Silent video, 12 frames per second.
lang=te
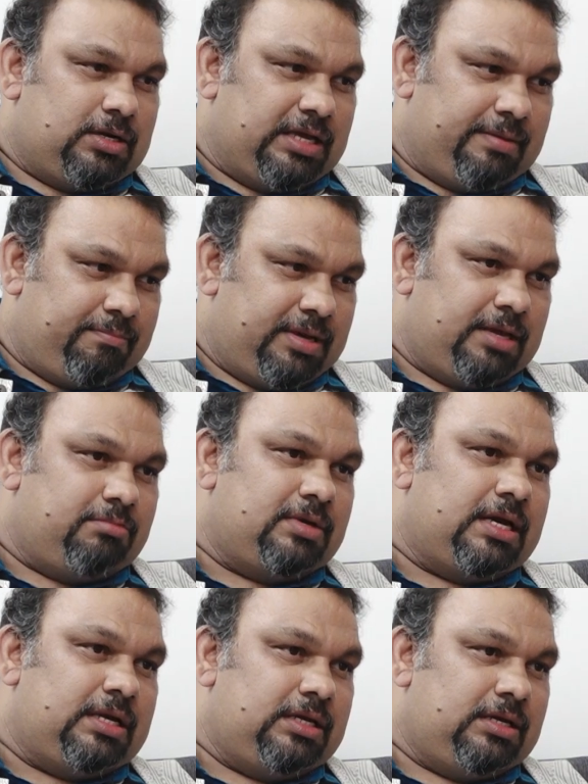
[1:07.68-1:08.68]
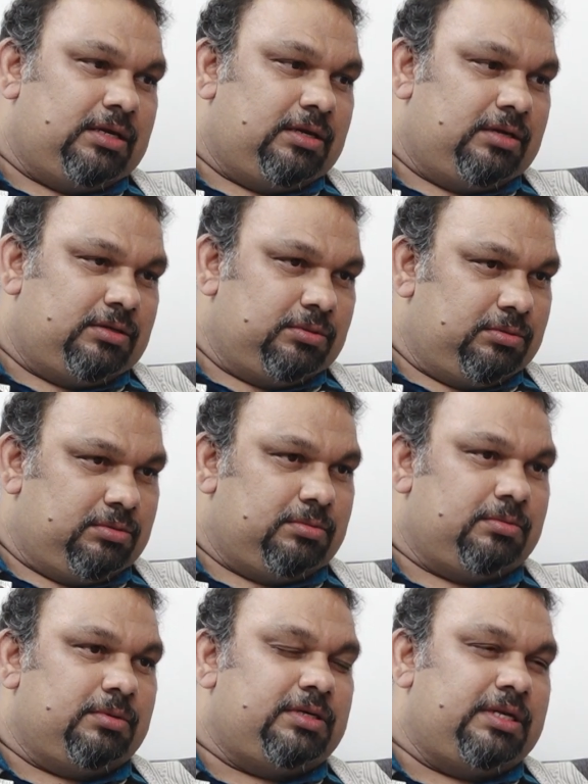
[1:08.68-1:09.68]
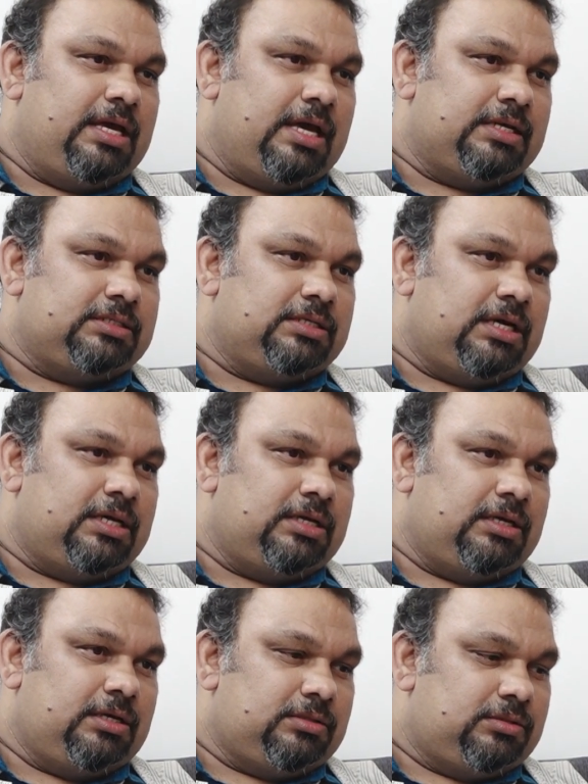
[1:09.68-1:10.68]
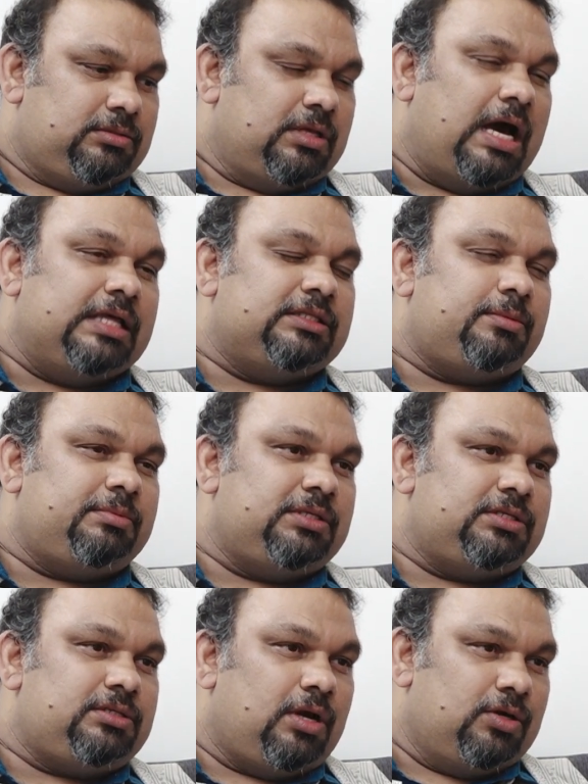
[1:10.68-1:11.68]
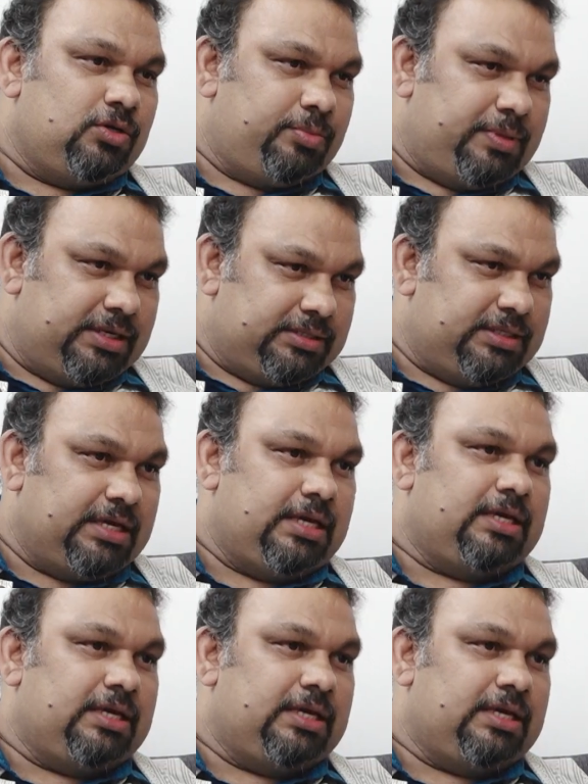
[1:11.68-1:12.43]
అటు ఎంఐఎం కానీ ఇటు టీఆర్ఎస్ కానీ ఆంధ్రప్రదేశ్లో అడుగు పెడితే